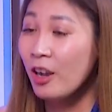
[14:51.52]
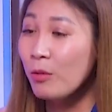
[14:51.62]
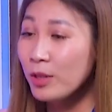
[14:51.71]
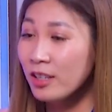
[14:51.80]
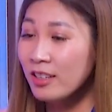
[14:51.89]

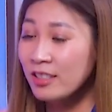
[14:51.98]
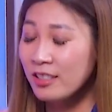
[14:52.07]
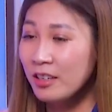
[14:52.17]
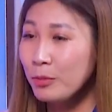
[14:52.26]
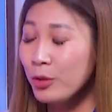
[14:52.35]
không những là
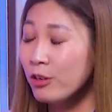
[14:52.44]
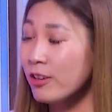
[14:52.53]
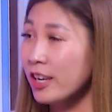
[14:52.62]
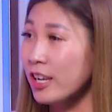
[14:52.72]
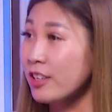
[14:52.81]
những cái mối
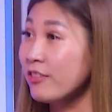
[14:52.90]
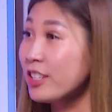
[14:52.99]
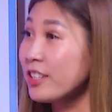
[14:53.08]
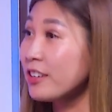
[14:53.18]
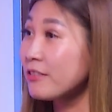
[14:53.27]
quan hệ
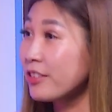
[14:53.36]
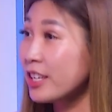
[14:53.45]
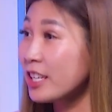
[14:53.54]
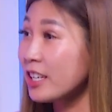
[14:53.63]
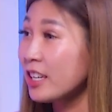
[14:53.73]
với nhân
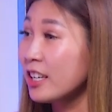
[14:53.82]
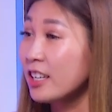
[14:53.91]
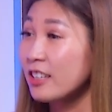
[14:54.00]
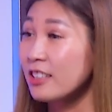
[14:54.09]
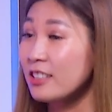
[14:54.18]
viên,
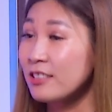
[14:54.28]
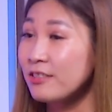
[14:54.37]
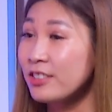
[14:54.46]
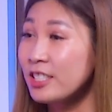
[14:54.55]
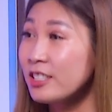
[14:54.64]

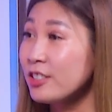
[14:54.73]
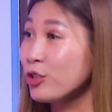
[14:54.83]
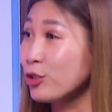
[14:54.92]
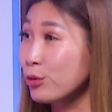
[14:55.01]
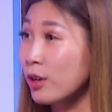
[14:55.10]
uh, với
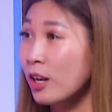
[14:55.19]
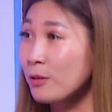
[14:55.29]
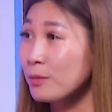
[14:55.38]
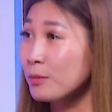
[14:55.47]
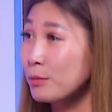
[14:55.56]
người chủ
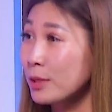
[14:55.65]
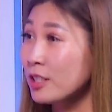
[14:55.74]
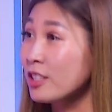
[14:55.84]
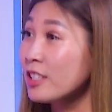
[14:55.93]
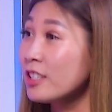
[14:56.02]
không,
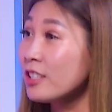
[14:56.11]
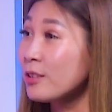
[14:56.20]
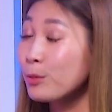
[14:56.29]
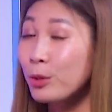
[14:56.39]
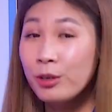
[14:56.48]
mà tới
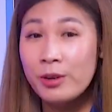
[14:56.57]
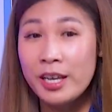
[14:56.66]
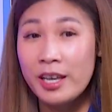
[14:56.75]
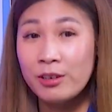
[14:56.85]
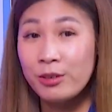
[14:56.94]
mối
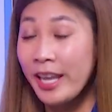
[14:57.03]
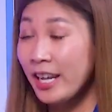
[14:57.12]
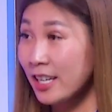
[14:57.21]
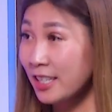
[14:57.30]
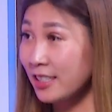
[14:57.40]
quan hệ của
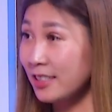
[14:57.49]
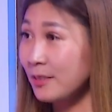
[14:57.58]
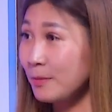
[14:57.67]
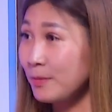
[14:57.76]
gia đình nữa.